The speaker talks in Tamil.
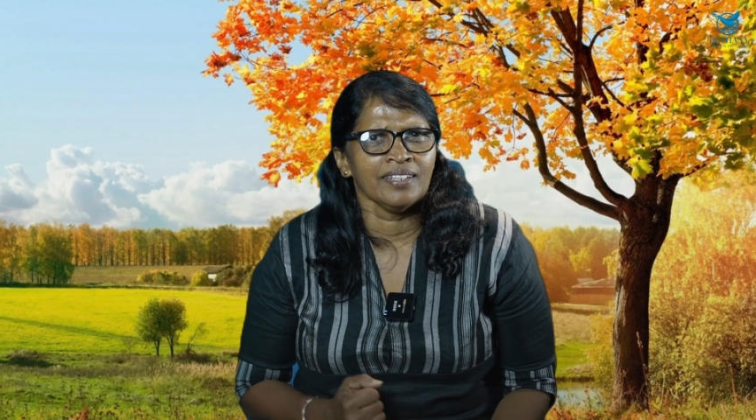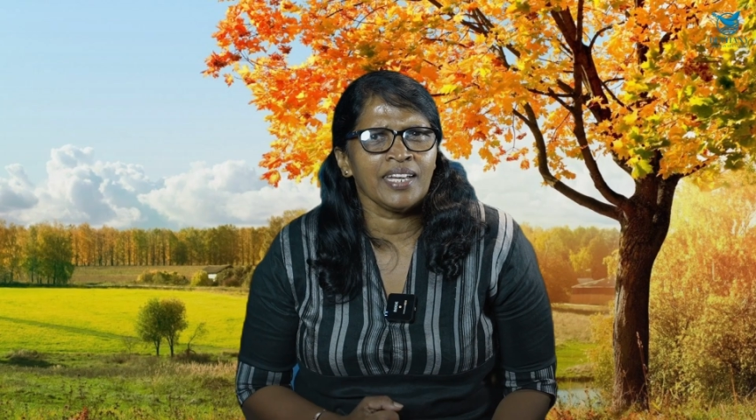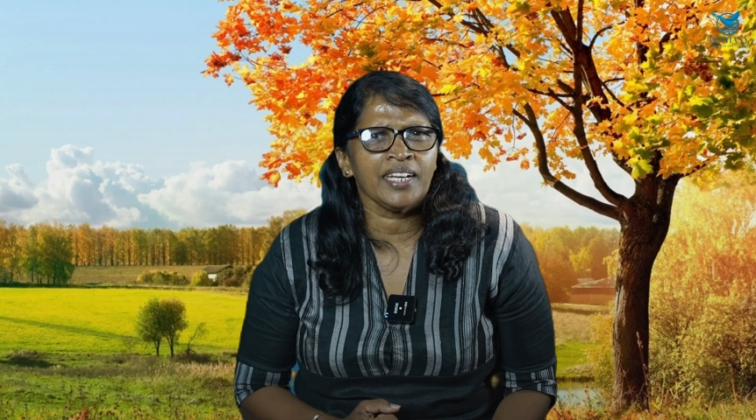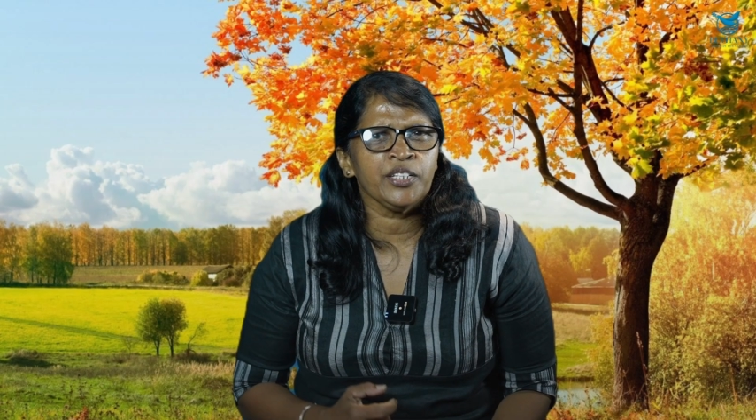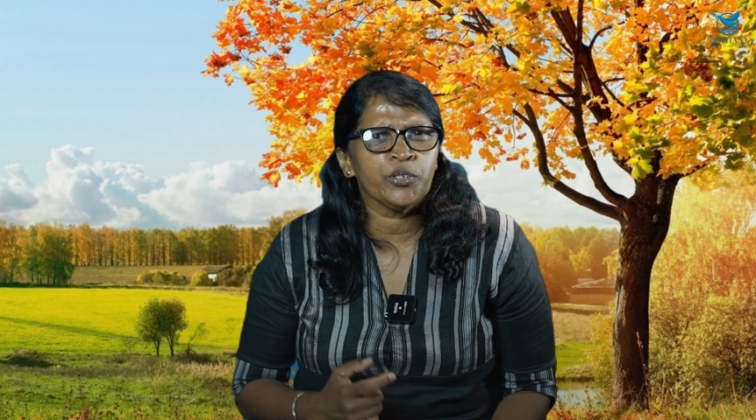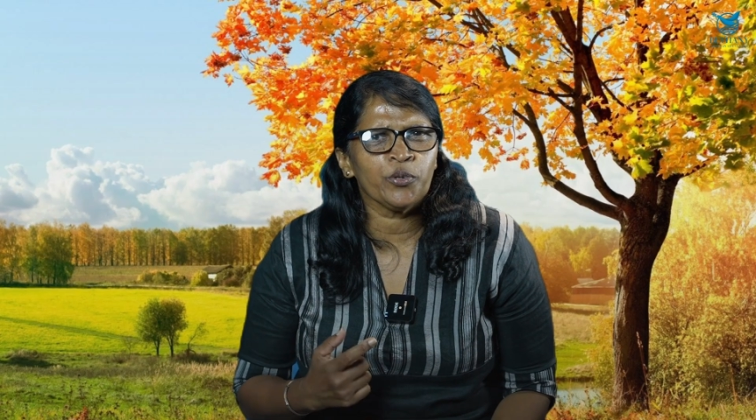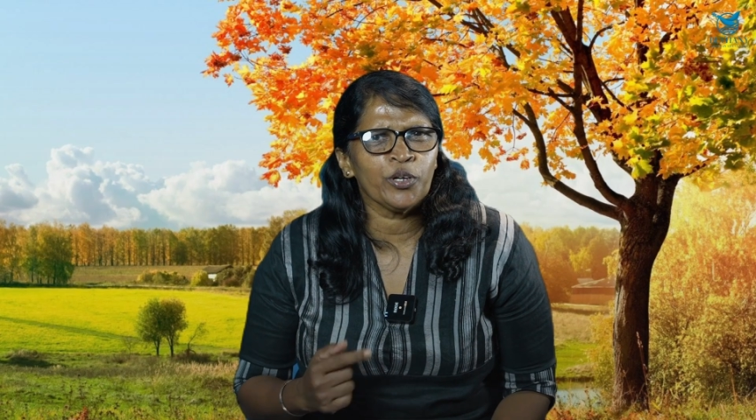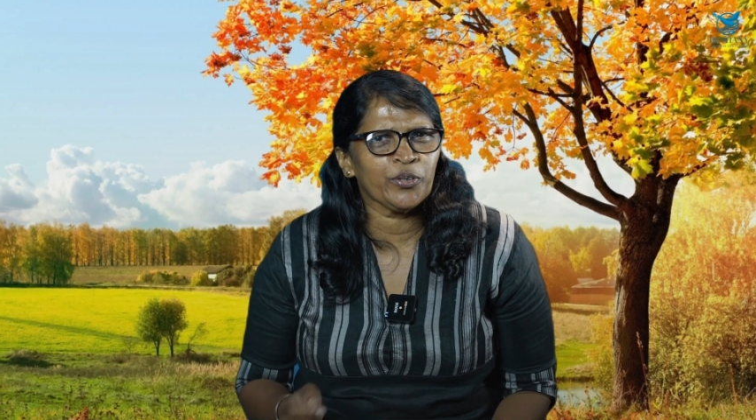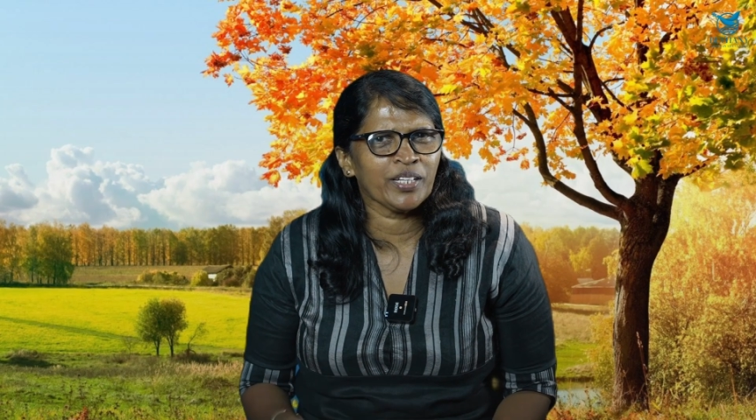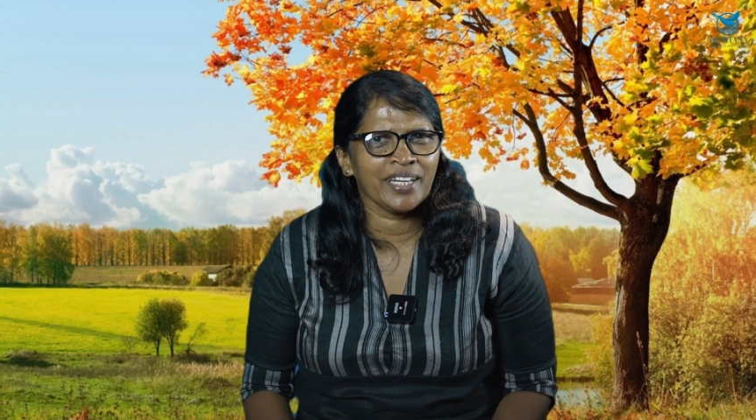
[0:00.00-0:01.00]
நான் இன்று
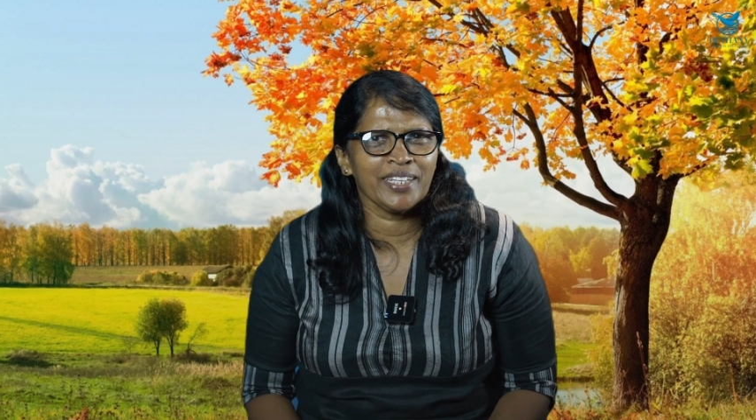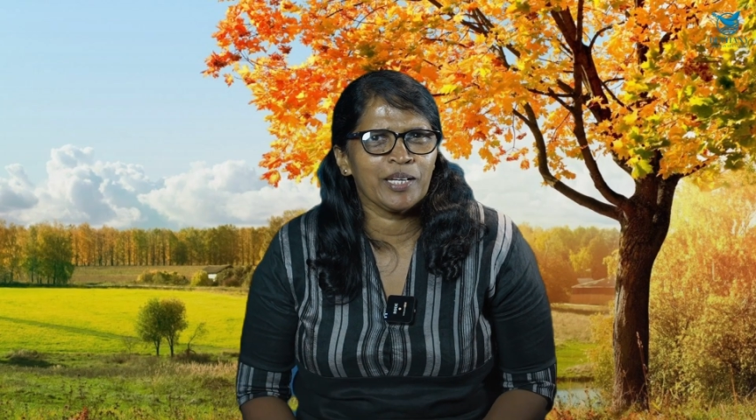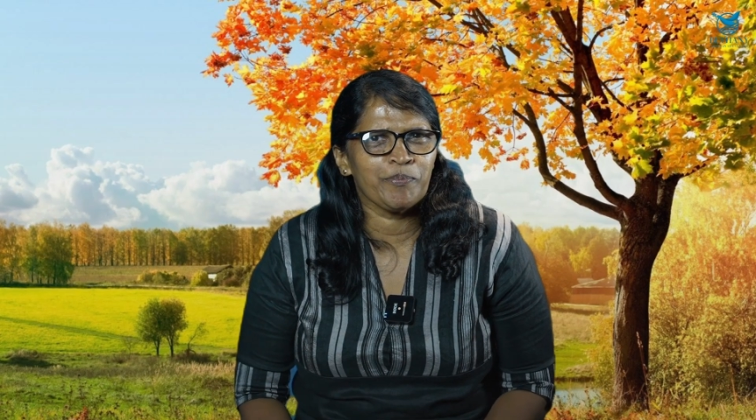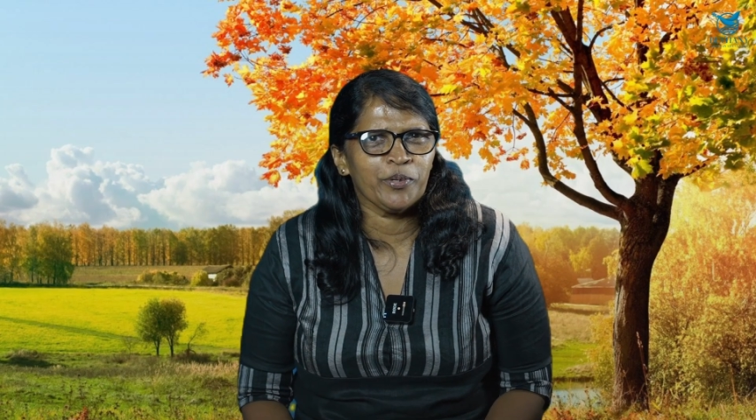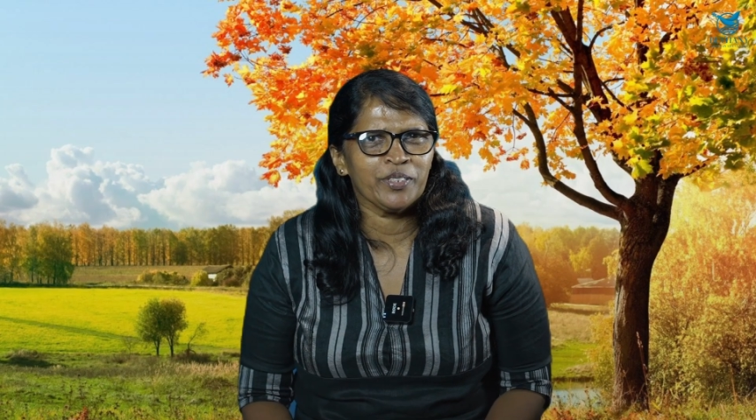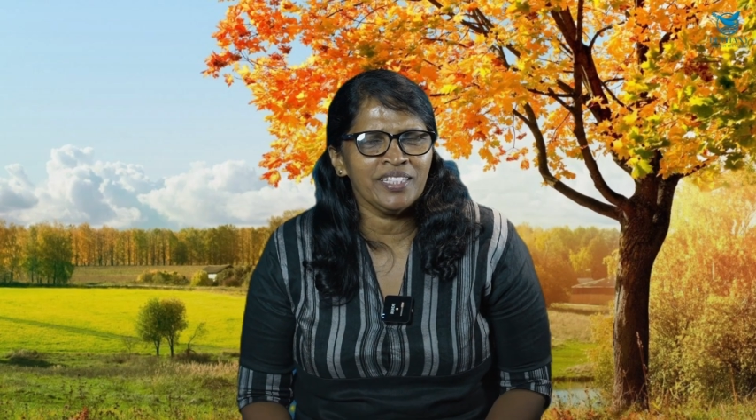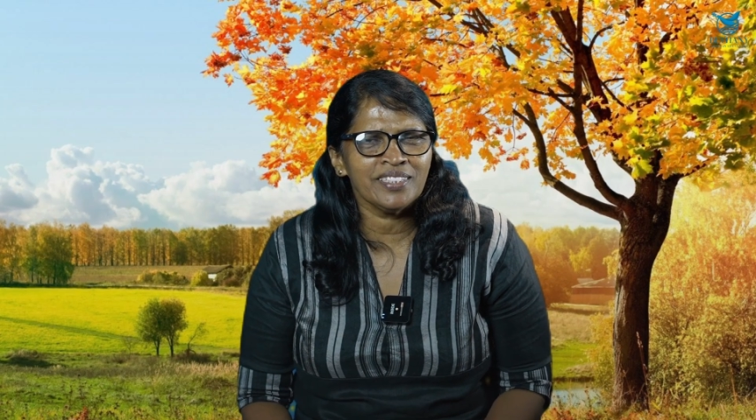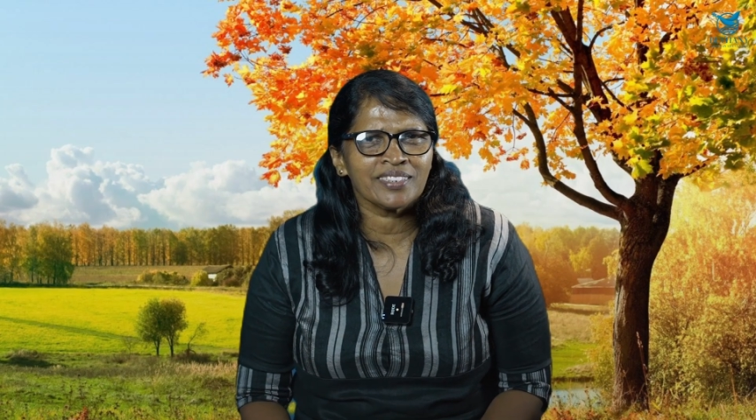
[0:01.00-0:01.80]
உங்களோடு கதைக்க போது